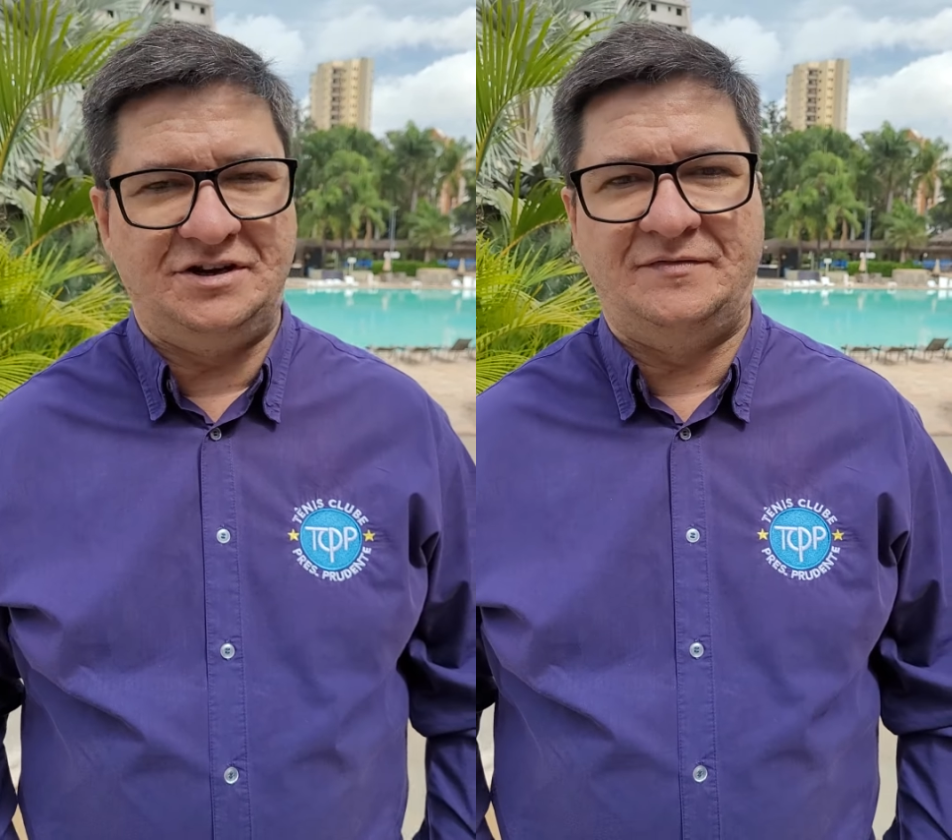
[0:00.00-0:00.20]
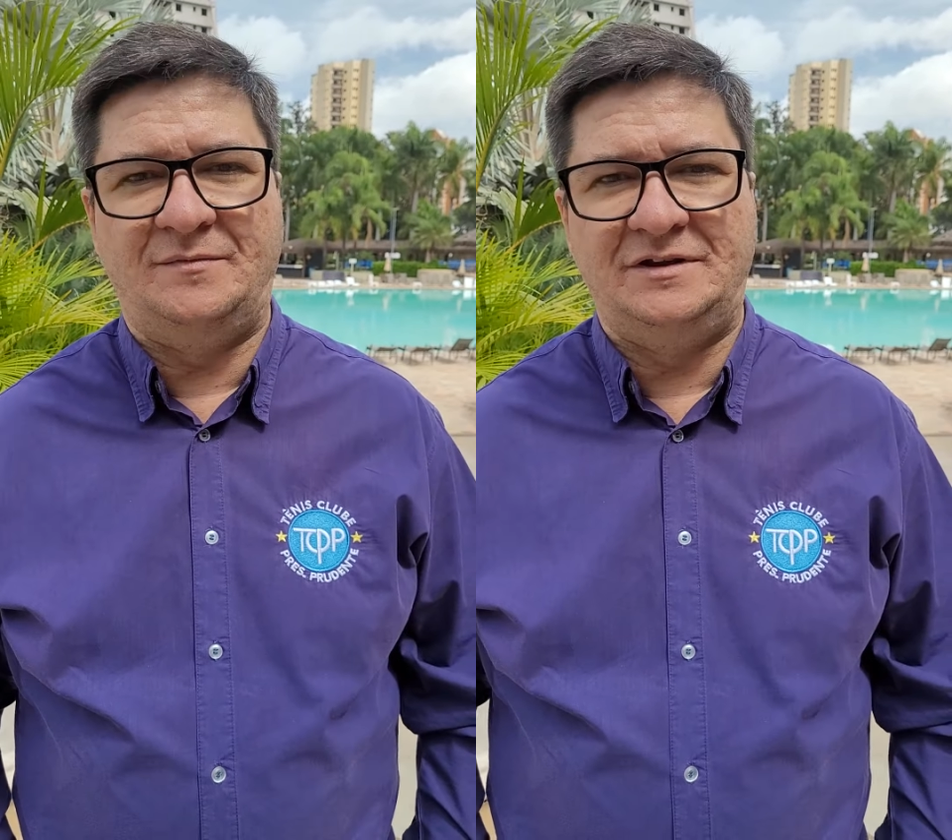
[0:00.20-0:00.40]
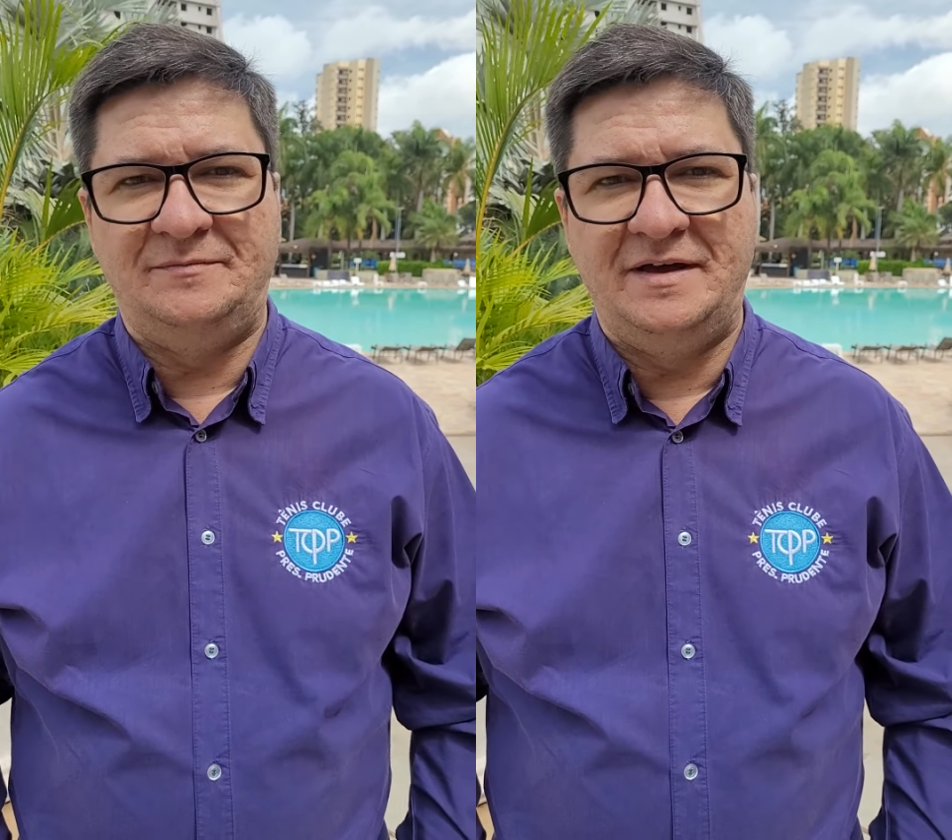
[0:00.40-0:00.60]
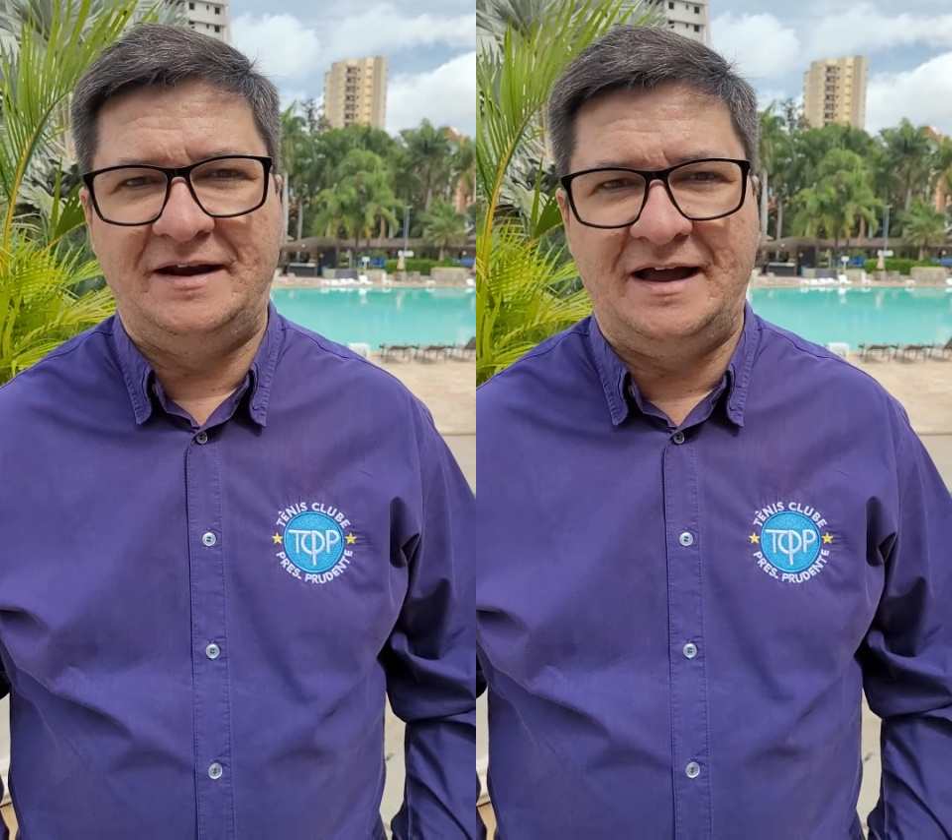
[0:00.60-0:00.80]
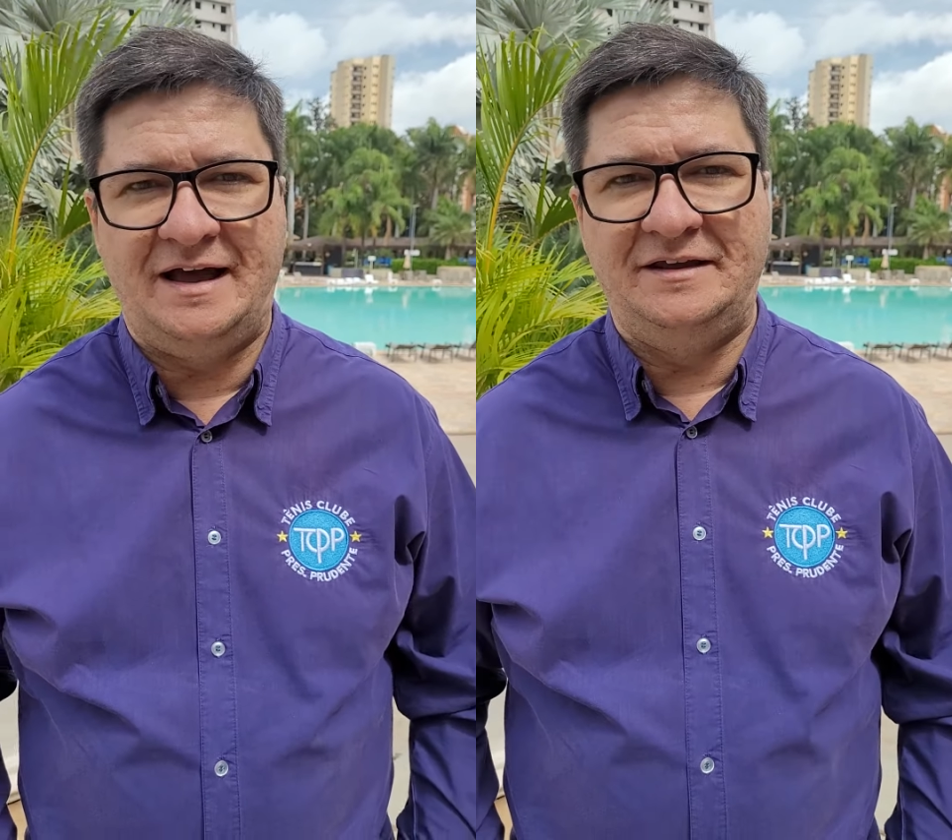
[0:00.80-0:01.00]
já vamos
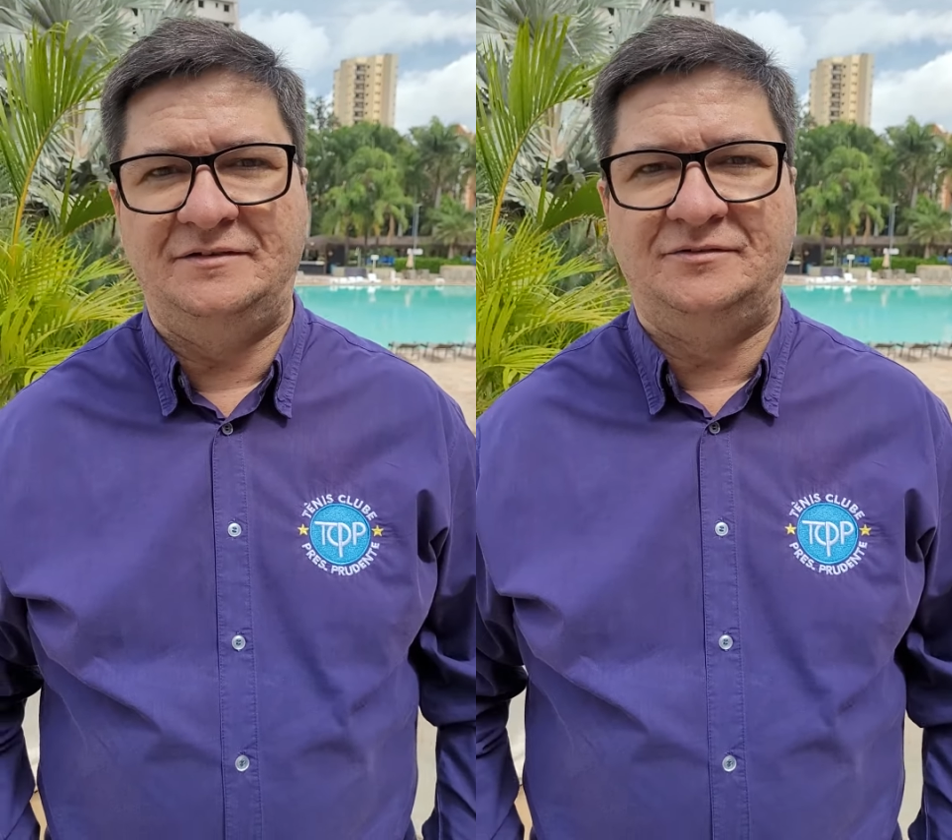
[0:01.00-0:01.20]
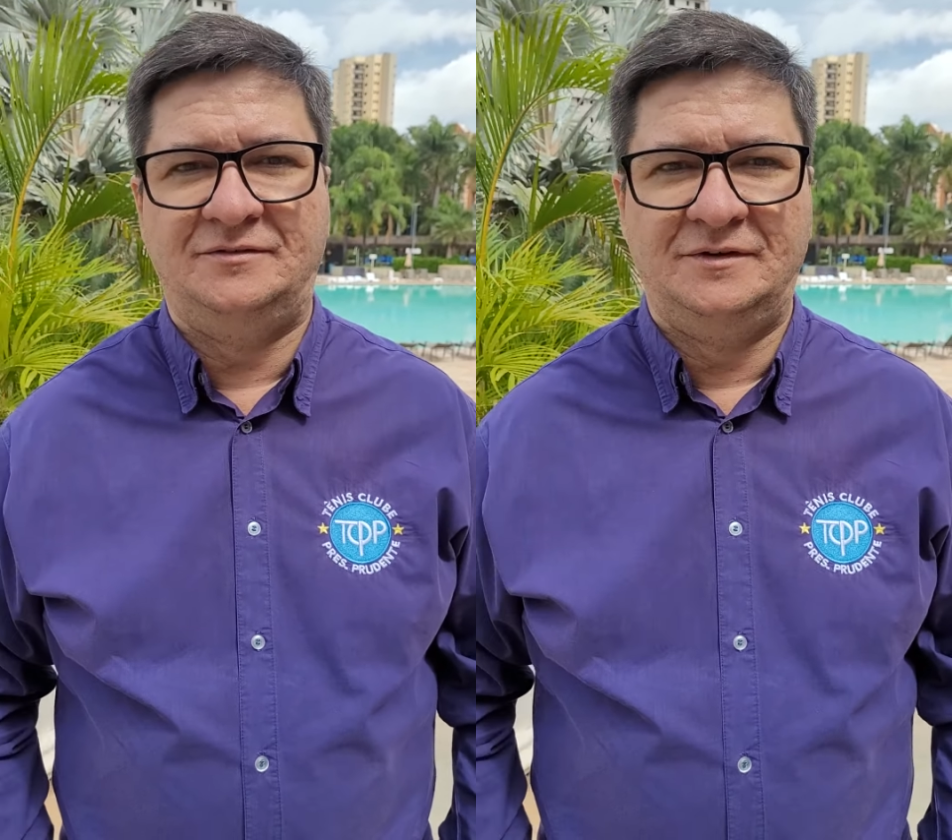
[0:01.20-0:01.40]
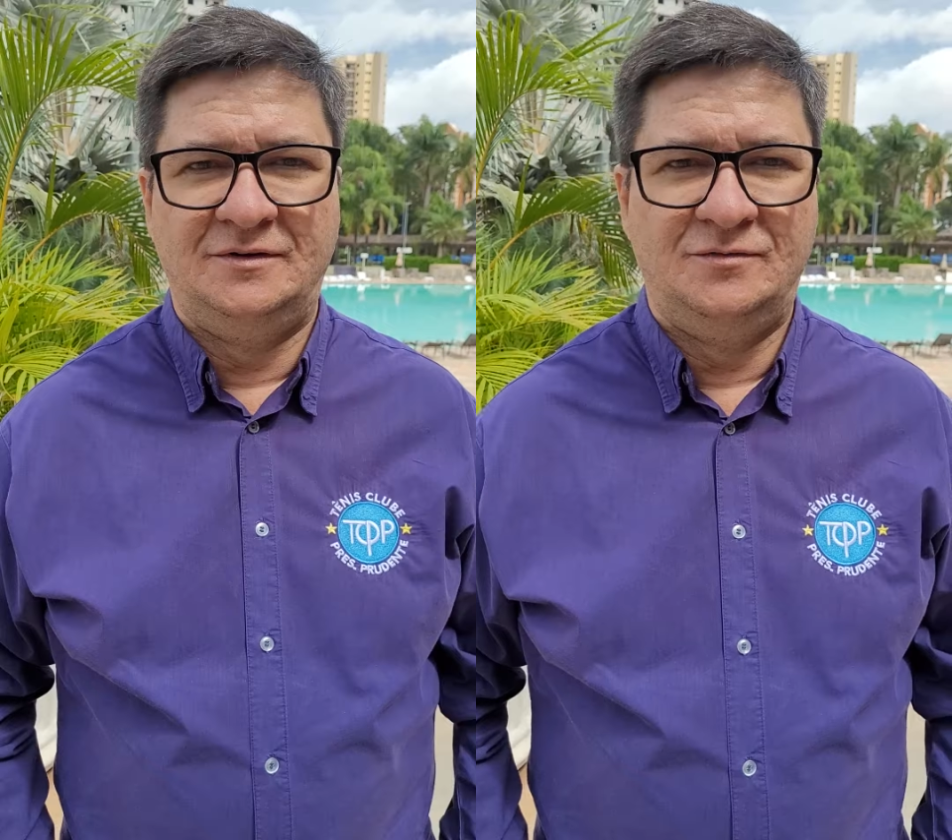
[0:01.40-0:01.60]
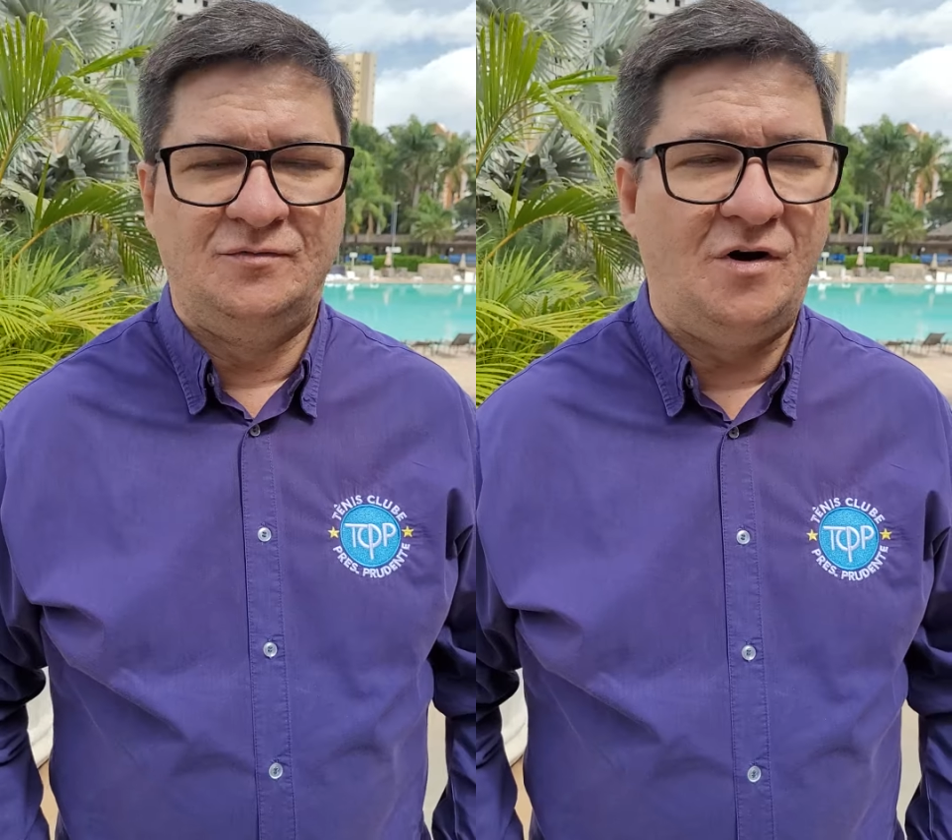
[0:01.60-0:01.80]
liberar aí o,